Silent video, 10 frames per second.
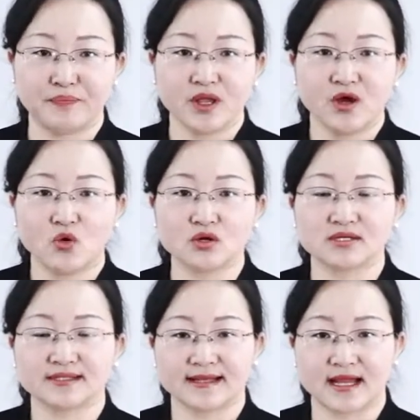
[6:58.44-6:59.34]
或者
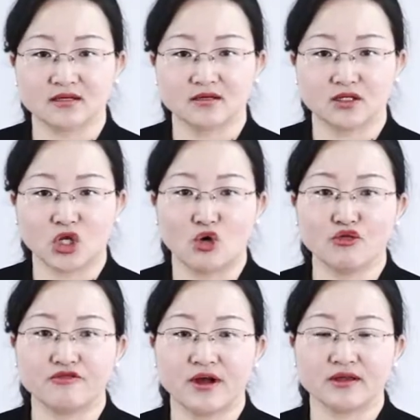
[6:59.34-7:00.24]
在他的额头
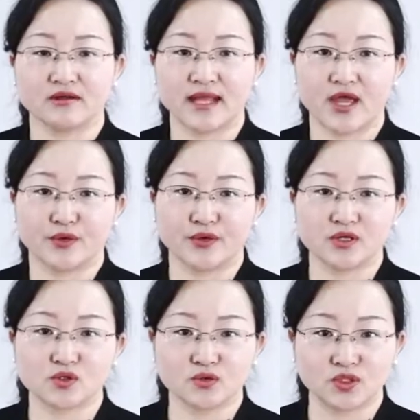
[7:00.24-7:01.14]
放一个带有耶
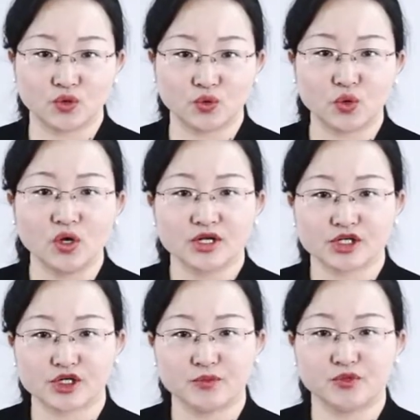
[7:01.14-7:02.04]
稣基督、
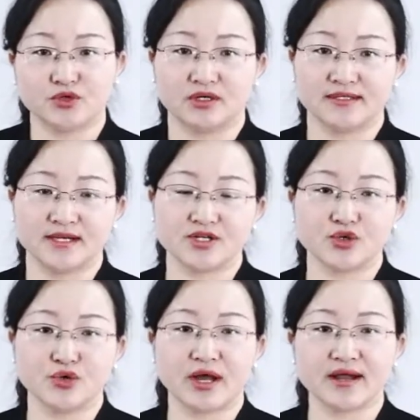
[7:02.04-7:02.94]
圣母和先知
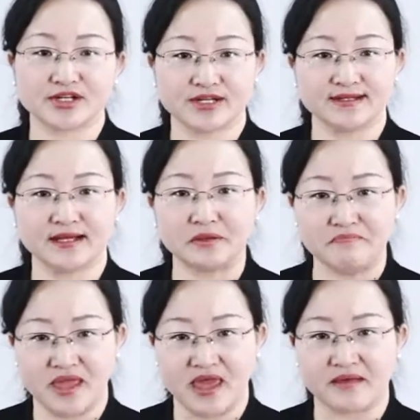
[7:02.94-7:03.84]
约翰圣像的
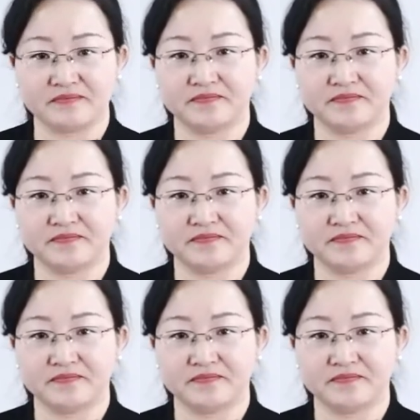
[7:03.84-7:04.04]
冕，